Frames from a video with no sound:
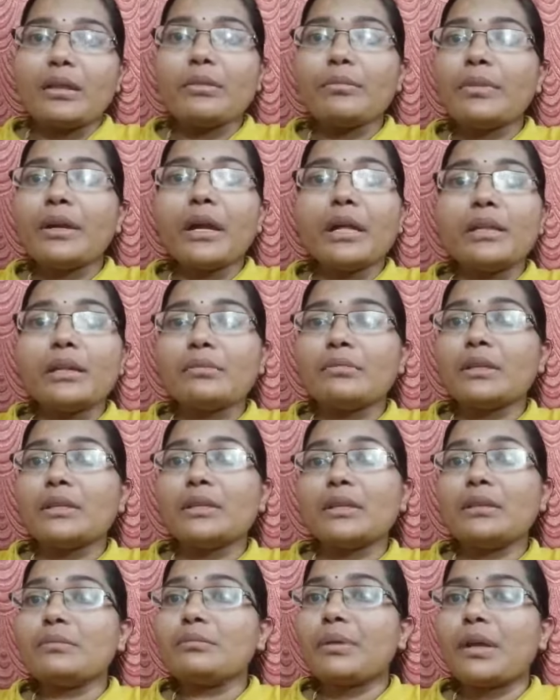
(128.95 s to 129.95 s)
எதுக்குமே
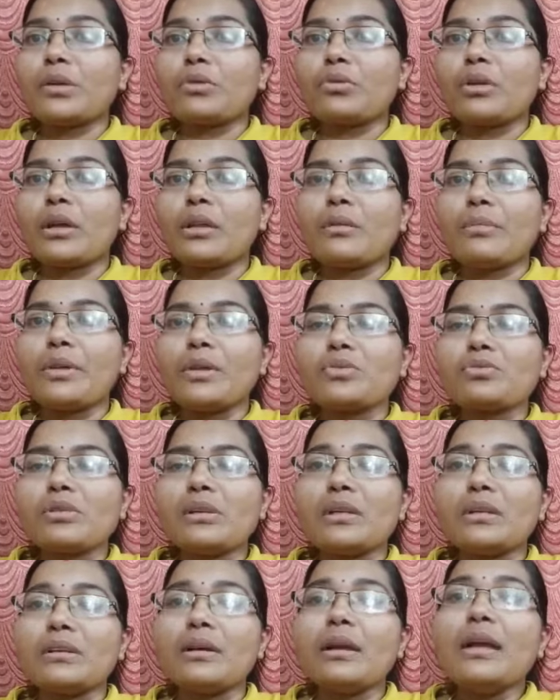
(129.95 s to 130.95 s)
அதிகமாக திங்க் பண்ணக்கூடாது அப்படின்னு
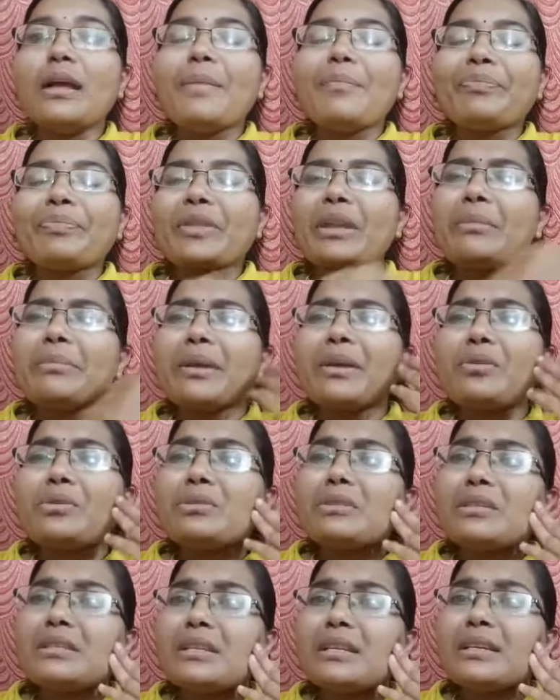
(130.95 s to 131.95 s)
சொல்லிட்டு
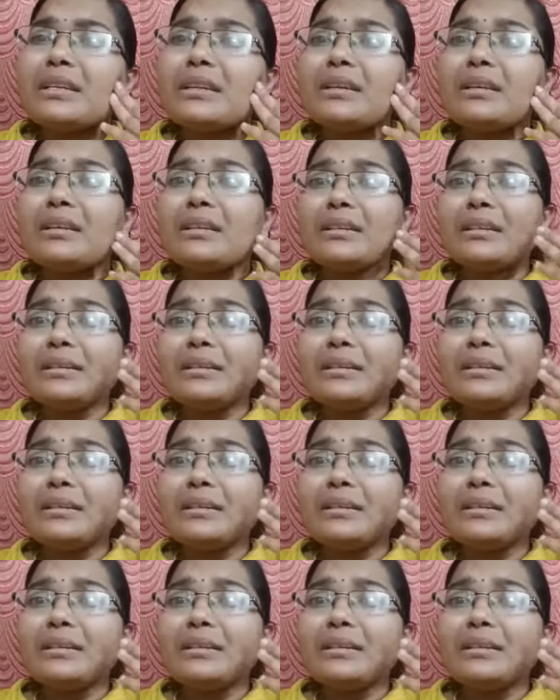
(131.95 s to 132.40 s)
பிகாஸ் என்னென்னா